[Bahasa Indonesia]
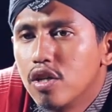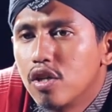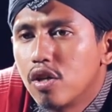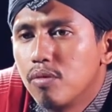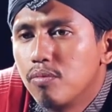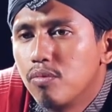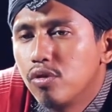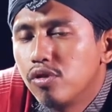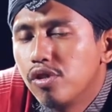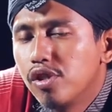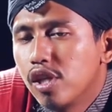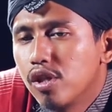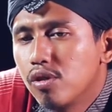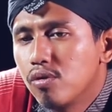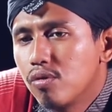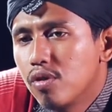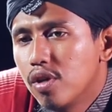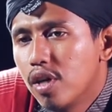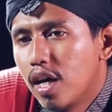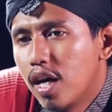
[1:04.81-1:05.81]
Kemudian
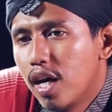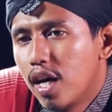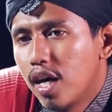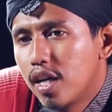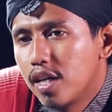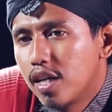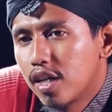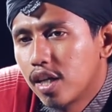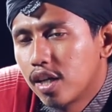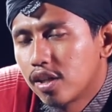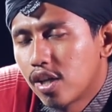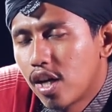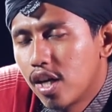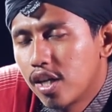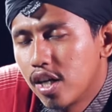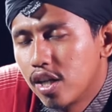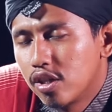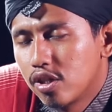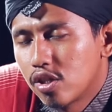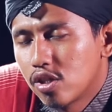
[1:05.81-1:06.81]
juga dari
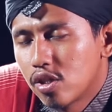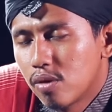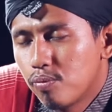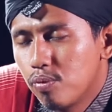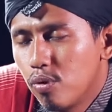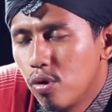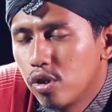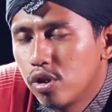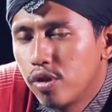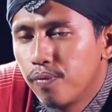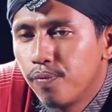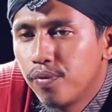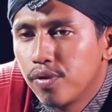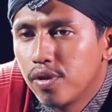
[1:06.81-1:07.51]
keteladanan tersebut